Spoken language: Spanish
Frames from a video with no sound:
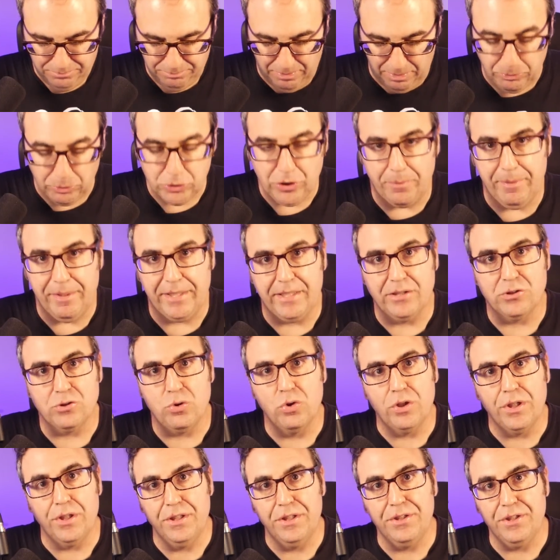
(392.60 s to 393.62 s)
Vamos a ver qué es
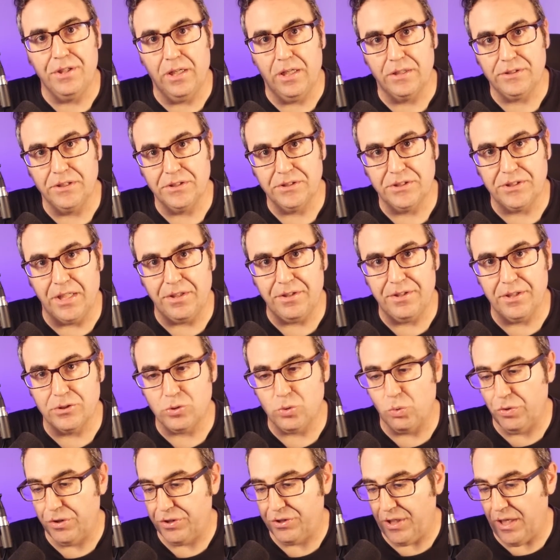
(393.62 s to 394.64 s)
lo que dicen las
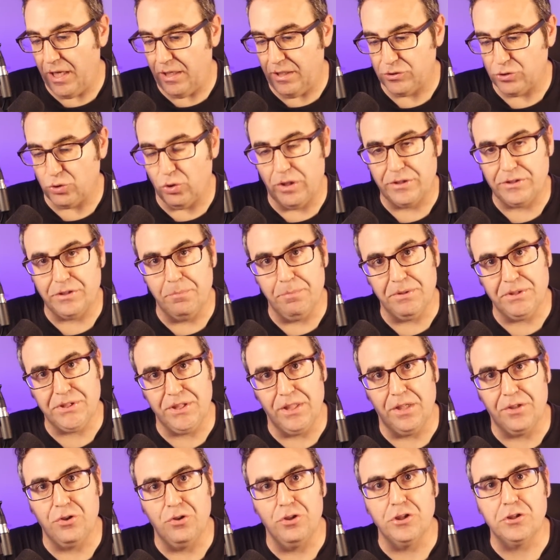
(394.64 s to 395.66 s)
instancias judiciales o las
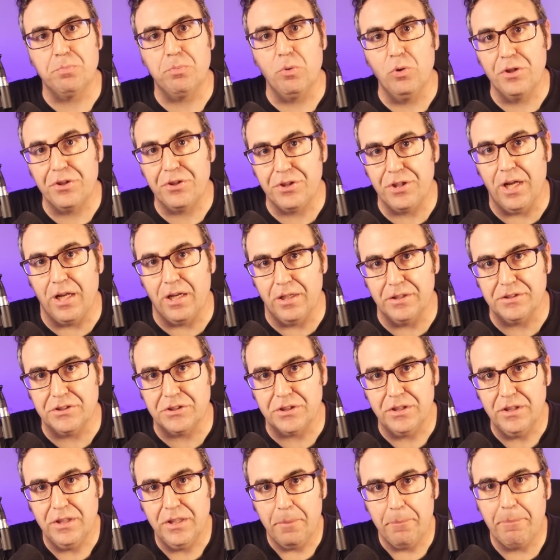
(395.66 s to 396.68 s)
investigaciones
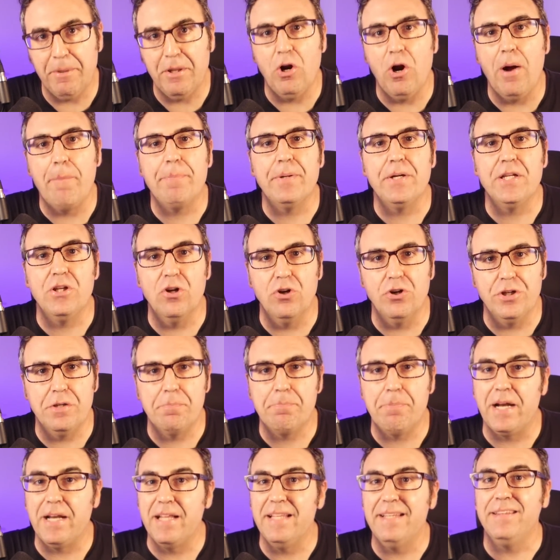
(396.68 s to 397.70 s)
policiales, pero a
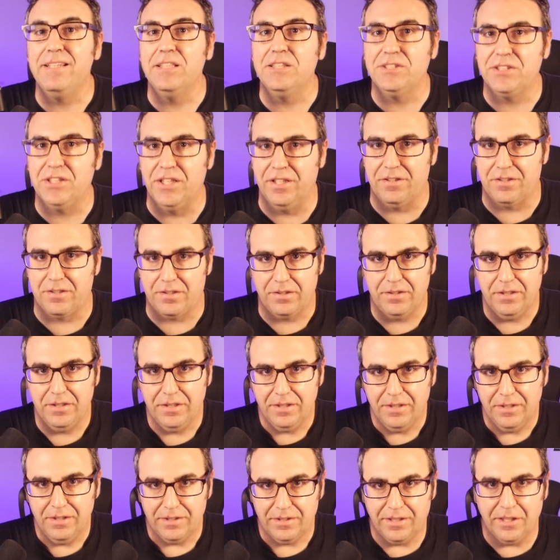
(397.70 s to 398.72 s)
priori parece ser
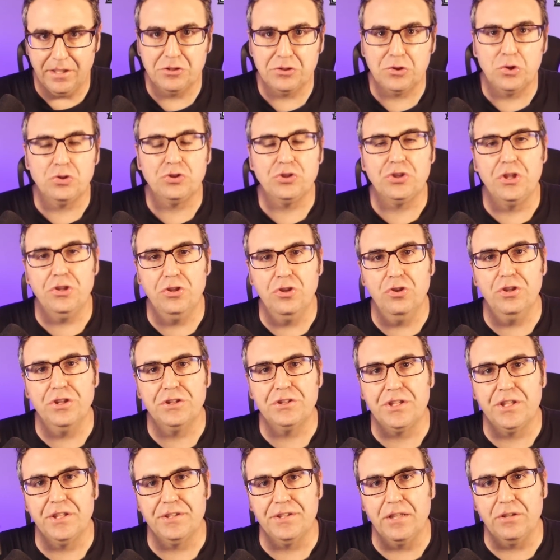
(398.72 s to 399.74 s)
que estos
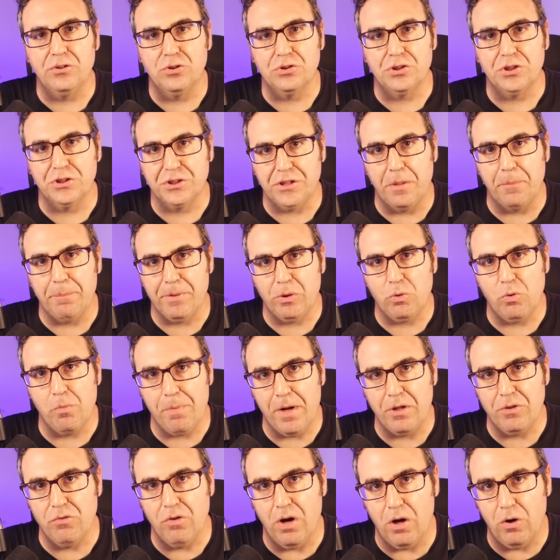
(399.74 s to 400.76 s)
señores que tanto se están
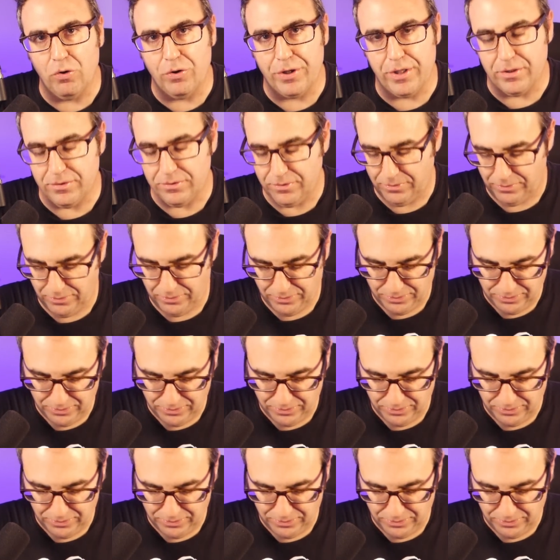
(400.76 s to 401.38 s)
preocupando ahora